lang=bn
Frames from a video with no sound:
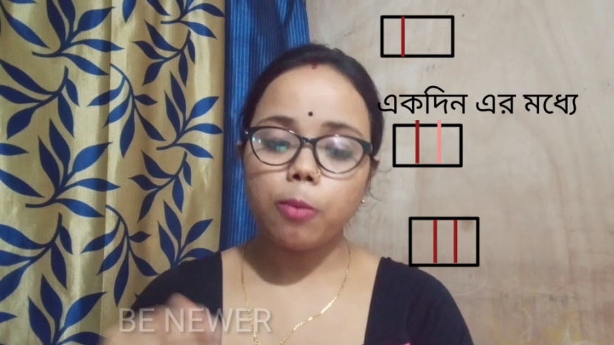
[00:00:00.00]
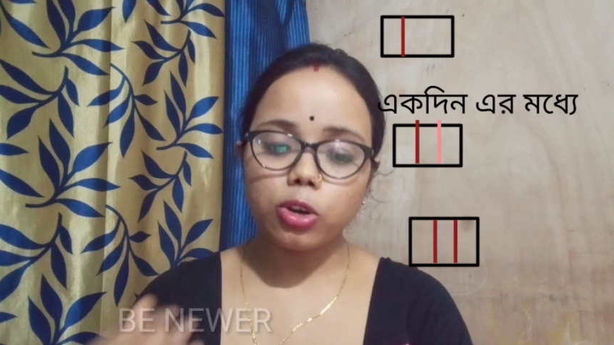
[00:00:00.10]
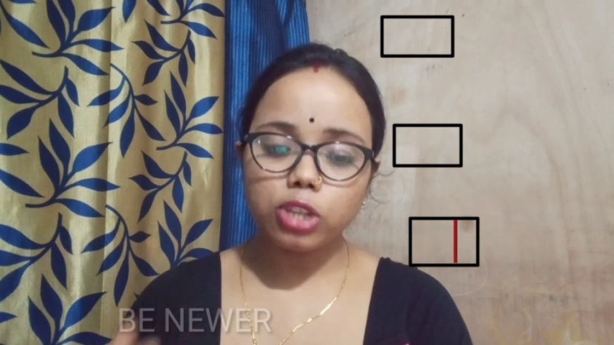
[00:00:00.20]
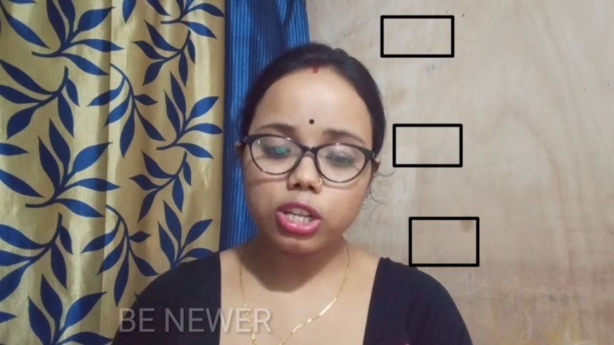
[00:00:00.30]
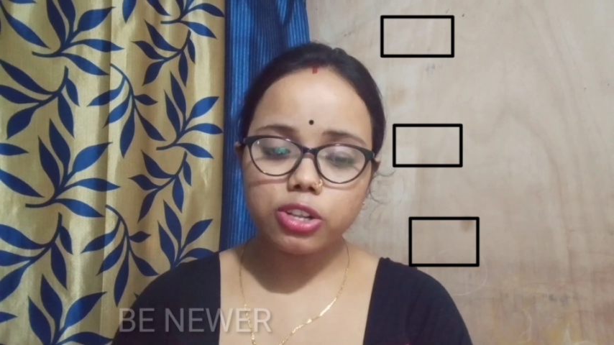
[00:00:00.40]

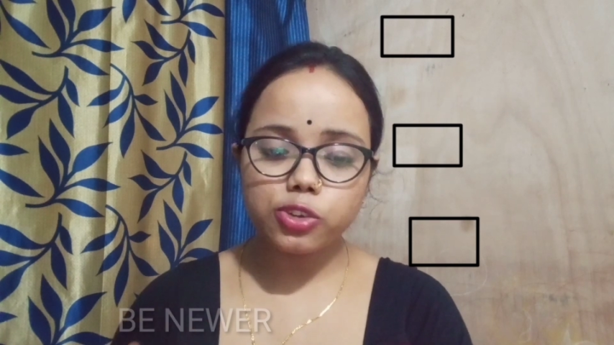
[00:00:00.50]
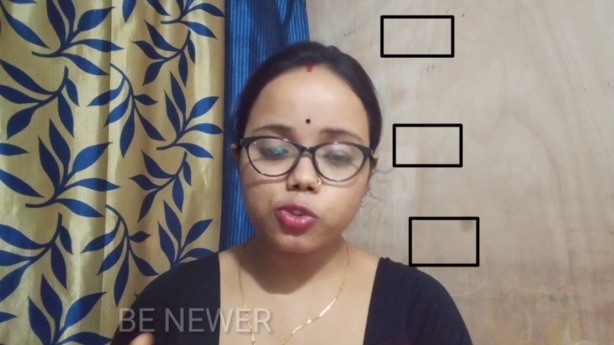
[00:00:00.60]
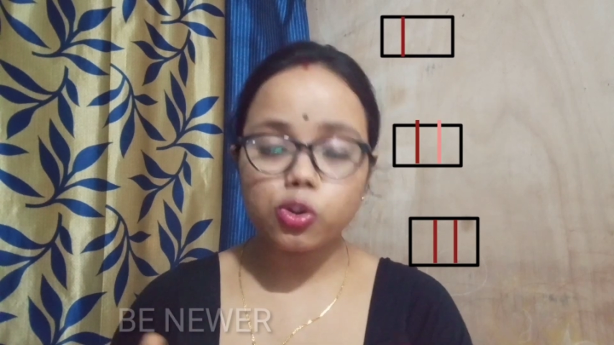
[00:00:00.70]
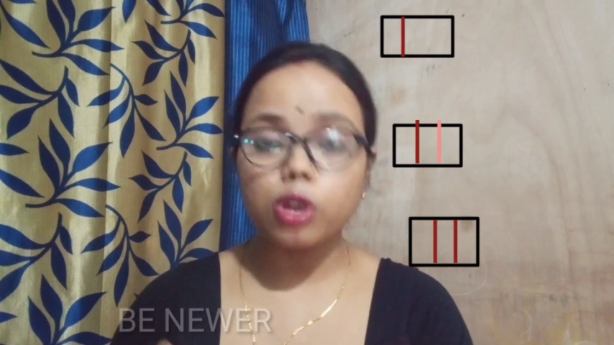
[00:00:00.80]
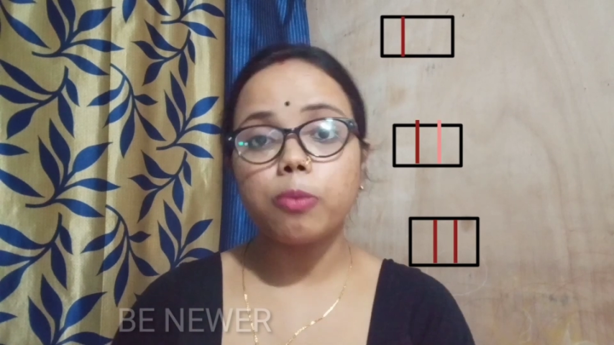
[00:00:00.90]
পরদিন
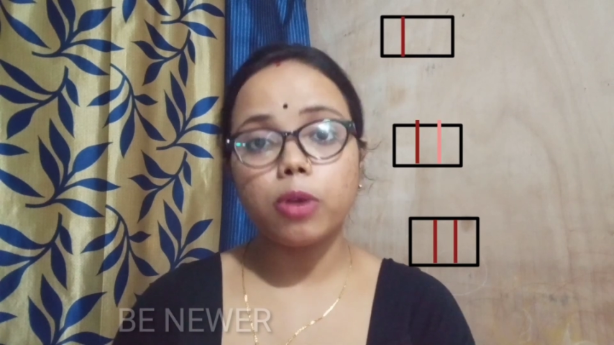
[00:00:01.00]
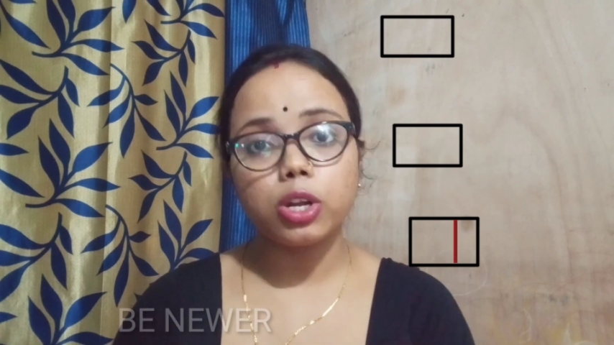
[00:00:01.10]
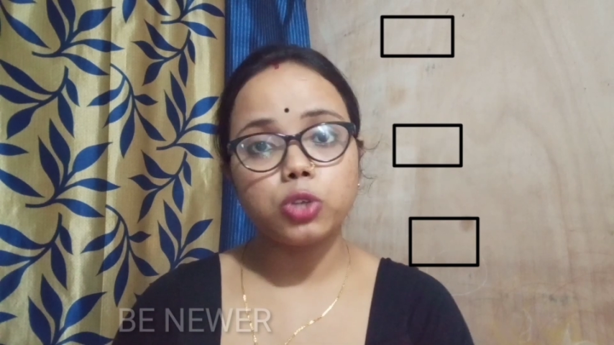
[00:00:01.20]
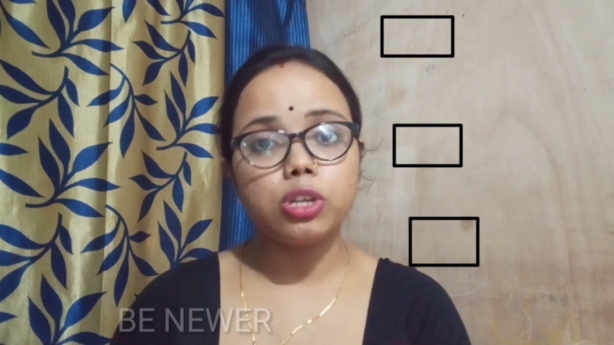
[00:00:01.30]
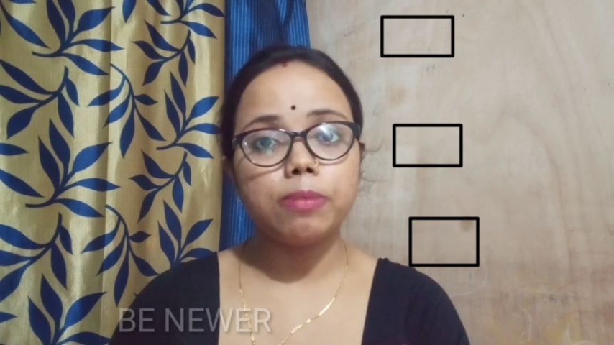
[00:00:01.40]
টেস্ট করার
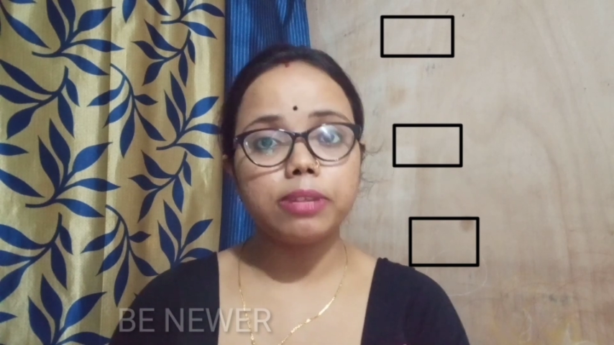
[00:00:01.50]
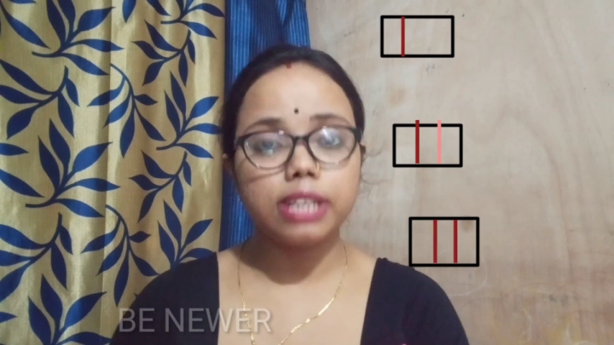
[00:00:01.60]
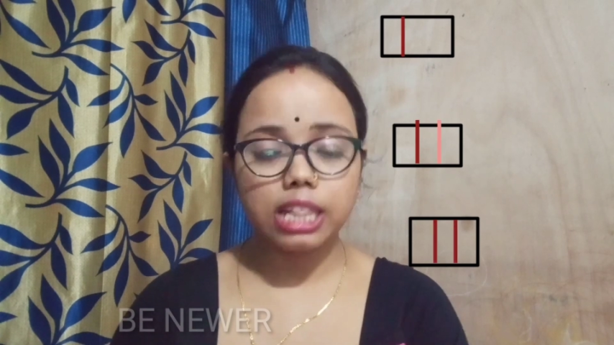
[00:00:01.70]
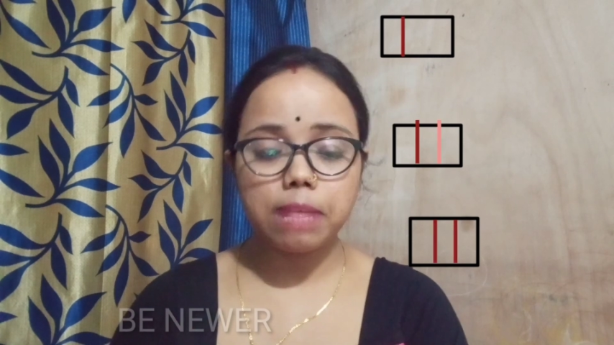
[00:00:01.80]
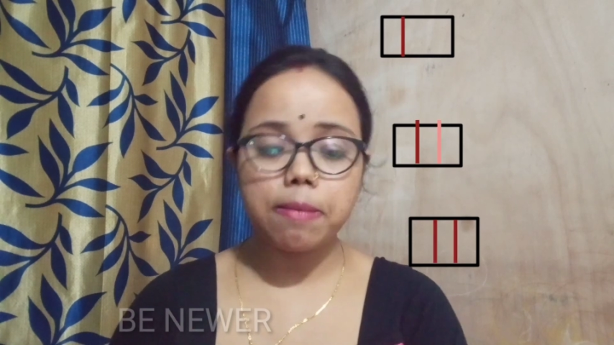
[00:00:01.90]
পরে যদি আমরা
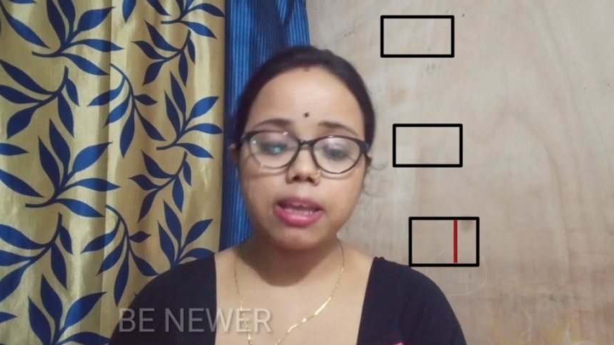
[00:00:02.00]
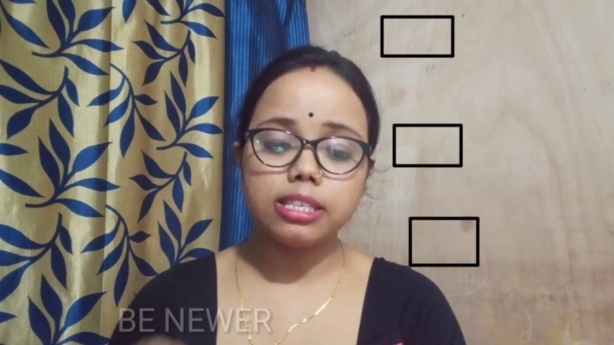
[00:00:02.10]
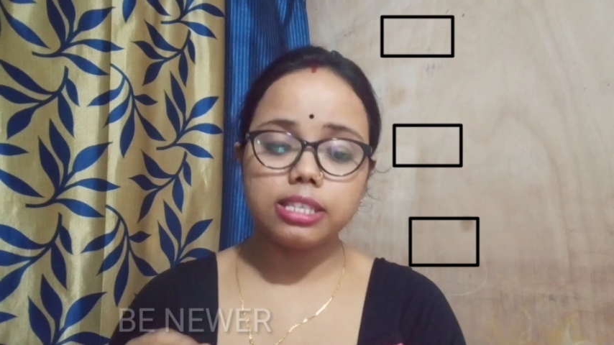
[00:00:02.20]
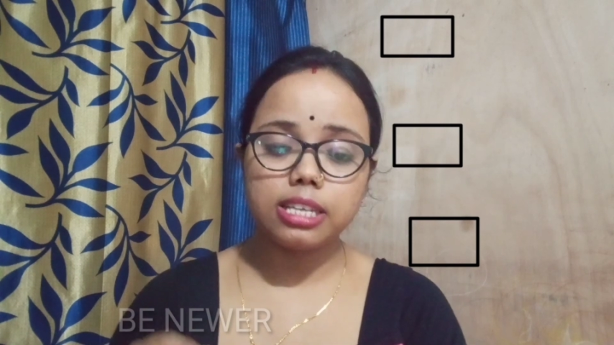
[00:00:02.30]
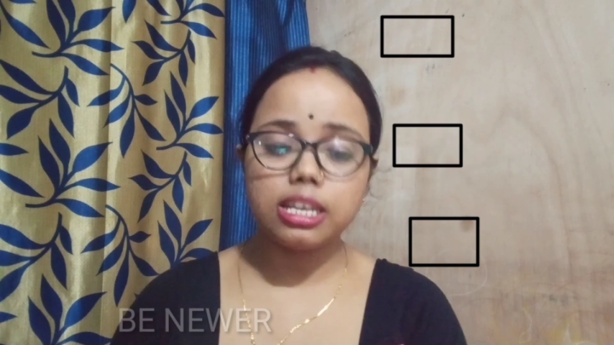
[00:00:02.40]
দেখতে পাই
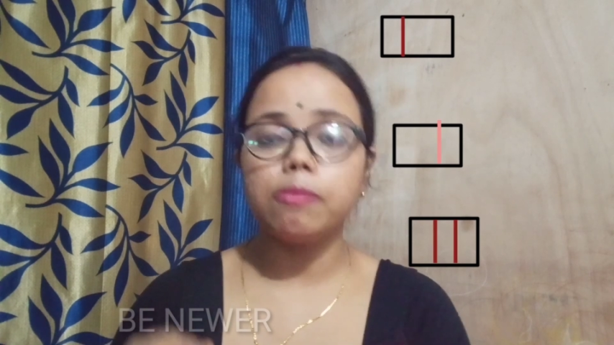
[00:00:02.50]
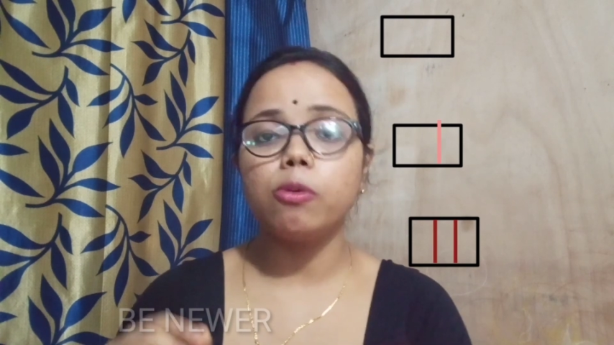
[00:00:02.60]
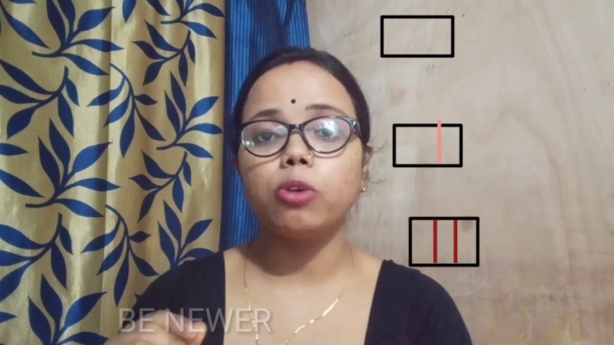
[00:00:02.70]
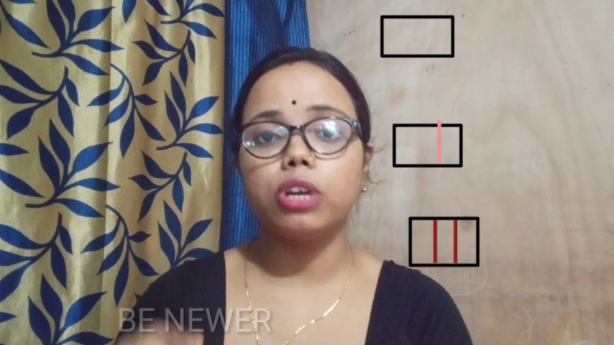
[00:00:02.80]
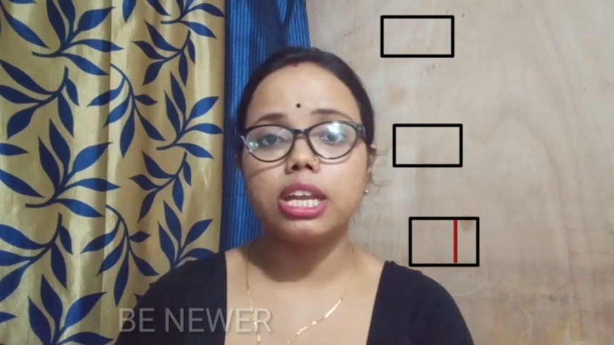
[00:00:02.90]
সি
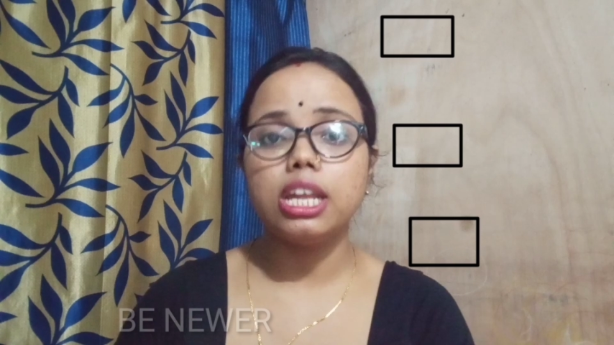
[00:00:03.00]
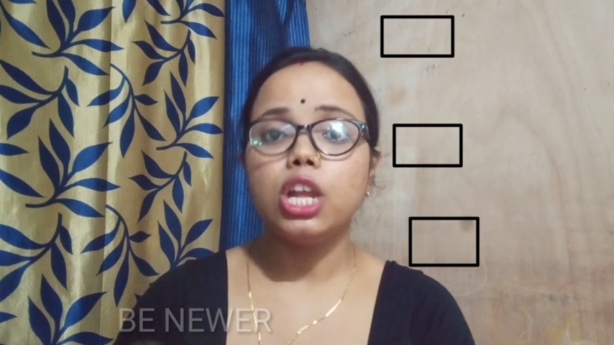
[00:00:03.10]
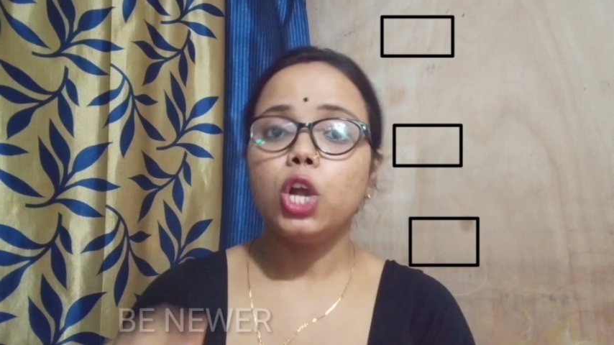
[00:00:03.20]
এবং টি